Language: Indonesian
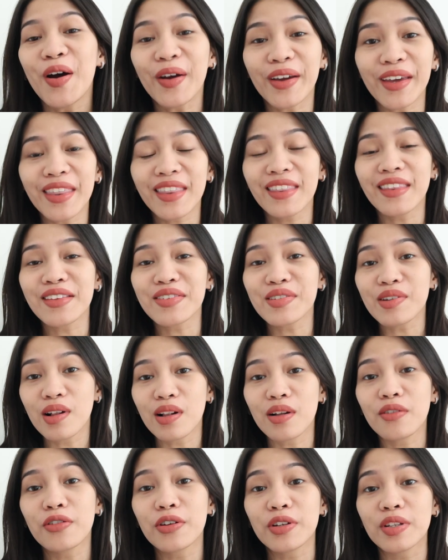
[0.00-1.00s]
Oke, okay, that's
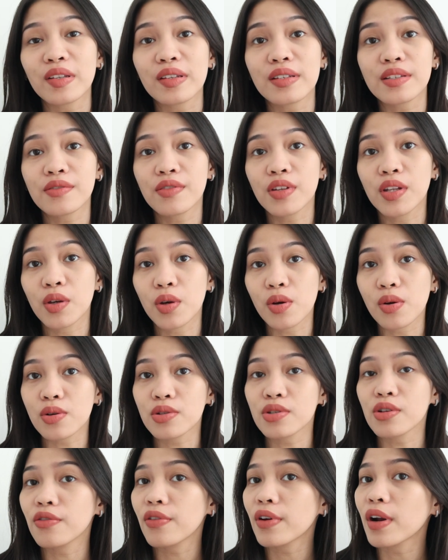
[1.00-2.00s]
all for today's video.
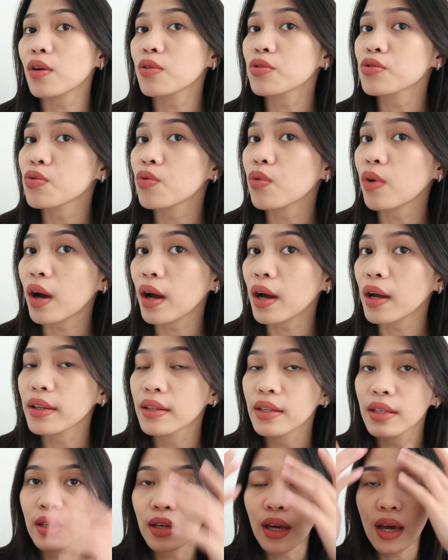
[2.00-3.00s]
So far aku suka
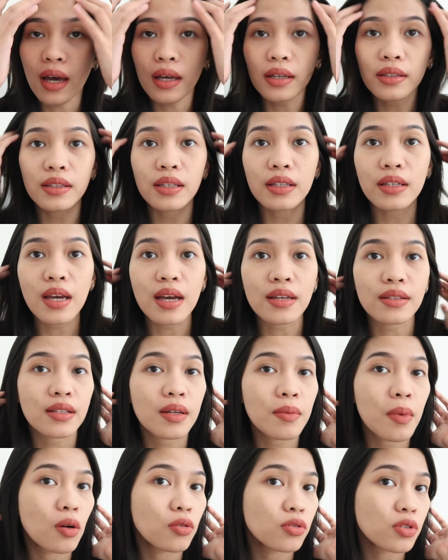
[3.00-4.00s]
dia, jadi
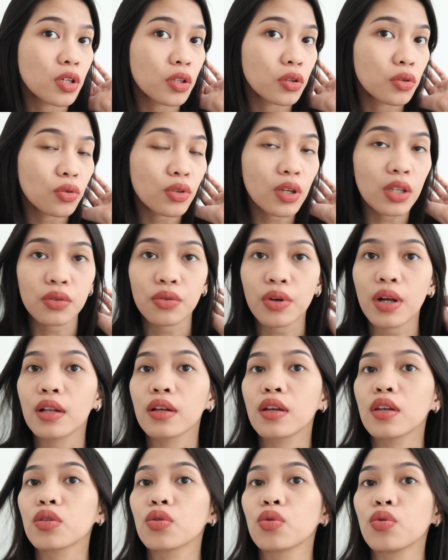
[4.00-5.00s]
hasilnya bagus gitu, natural
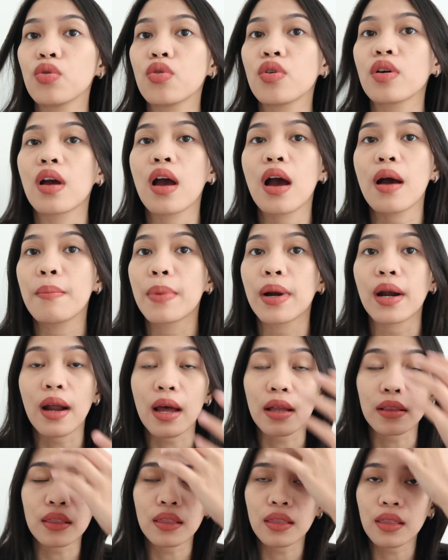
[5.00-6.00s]
gitu, nggak
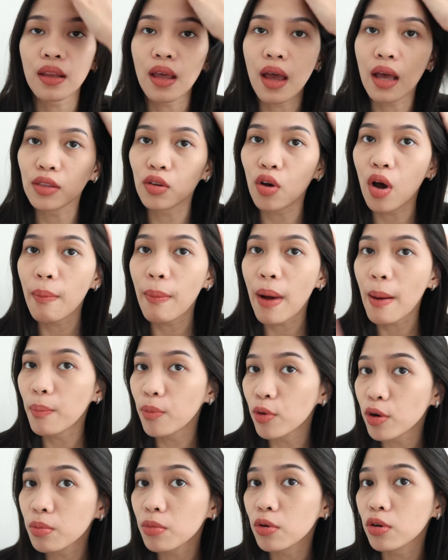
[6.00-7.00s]
berat atau apapun